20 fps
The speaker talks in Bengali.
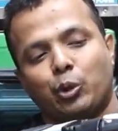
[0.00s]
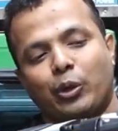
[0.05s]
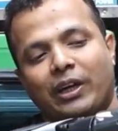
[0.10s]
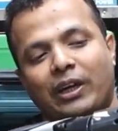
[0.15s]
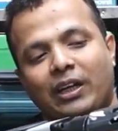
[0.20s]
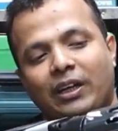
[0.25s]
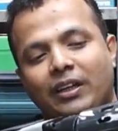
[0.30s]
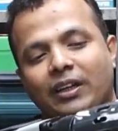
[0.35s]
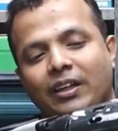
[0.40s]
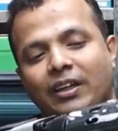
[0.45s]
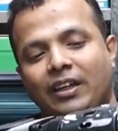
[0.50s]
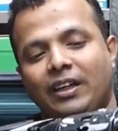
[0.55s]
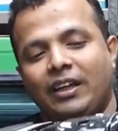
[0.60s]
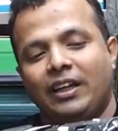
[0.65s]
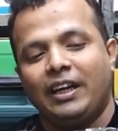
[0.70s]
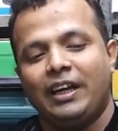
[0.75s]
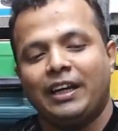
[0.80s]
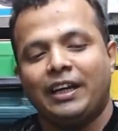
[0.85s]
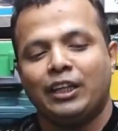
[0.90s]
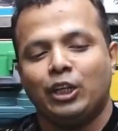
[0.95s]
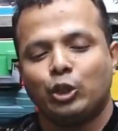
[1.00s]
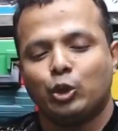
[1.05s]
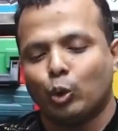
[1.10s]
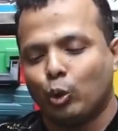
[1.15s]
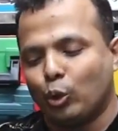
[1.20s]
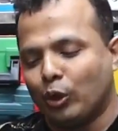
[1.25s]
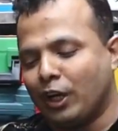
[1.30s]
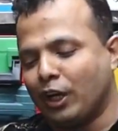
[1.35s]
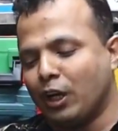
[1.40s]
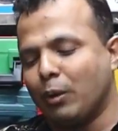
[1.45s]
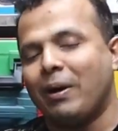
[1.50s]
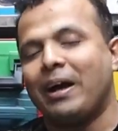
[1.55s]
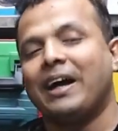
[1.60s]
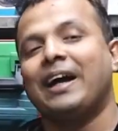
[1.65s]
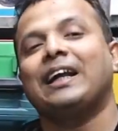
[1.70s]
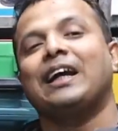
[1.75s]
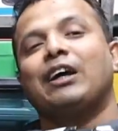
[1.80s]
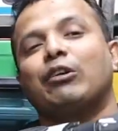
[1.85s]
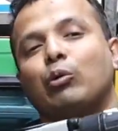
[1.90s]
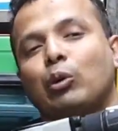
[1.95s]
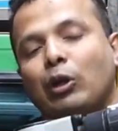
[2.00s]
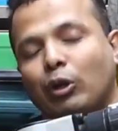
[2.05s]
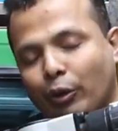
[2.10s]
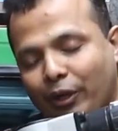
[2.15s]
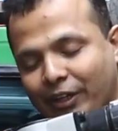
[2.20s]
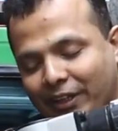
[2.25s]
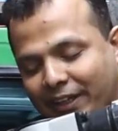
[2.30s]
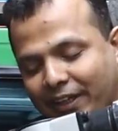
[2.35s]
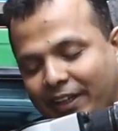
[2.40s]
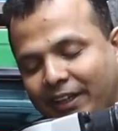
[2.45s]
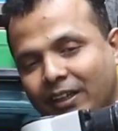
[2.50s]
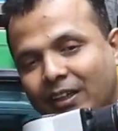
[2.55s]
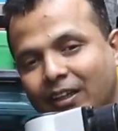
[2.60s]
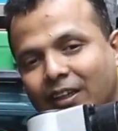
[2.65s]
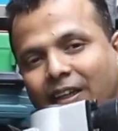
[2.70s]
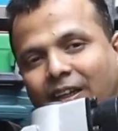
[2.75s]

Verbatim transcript: টাকা এটা দিয়ে ছোটখাটো ভাঙার কাজগুলো করে থাকে